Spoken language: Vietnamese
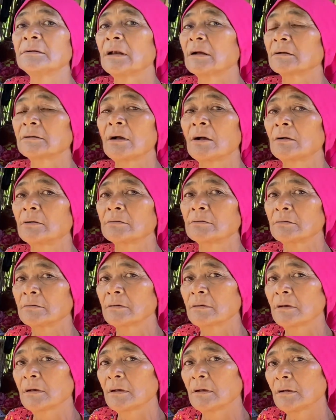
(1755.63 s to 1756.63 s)
ăn. là không
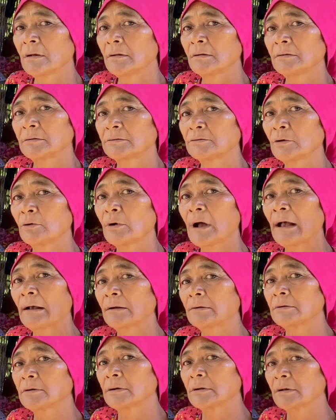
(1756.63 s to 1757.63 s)
nó
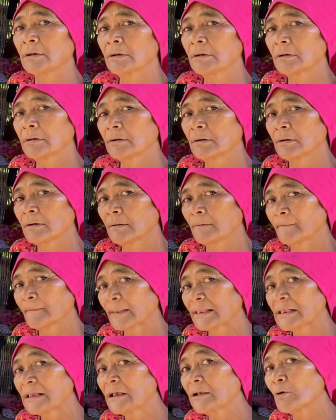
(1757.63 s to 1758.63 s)
ăn được
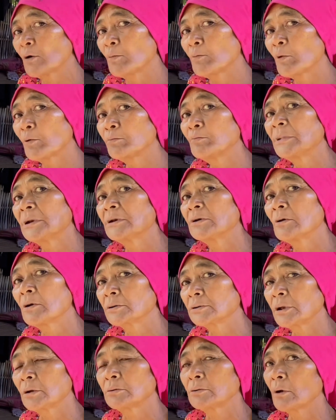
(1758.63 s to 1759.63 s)
chỉ có một mình
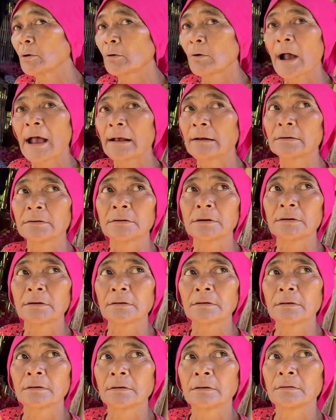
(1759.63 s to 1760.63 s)
nó thôi đâu có ăn được
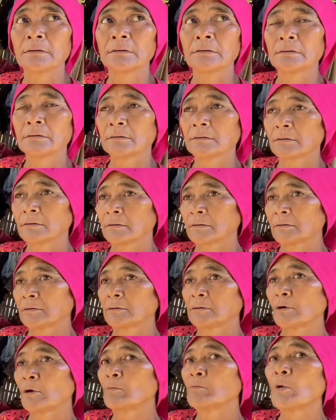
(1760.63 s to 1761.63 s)

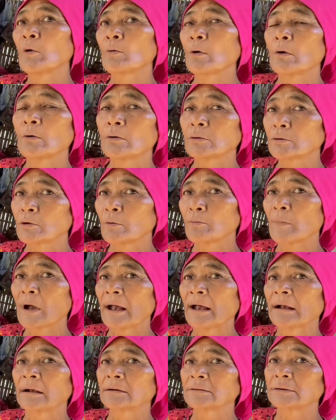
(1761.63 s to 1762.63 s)
nó múc cơm
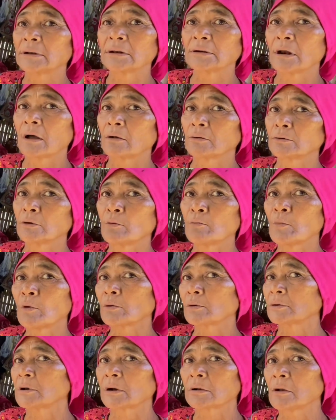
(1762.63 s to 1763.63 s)
ăn tự động nó
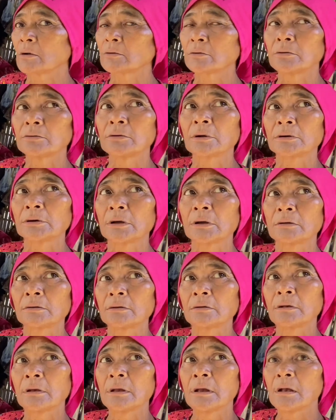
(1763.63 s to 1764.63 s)
múc là không cũng được đâu
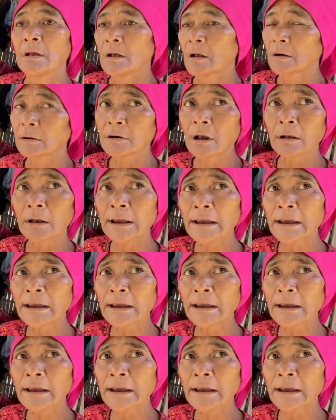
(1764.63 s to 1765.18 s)
rất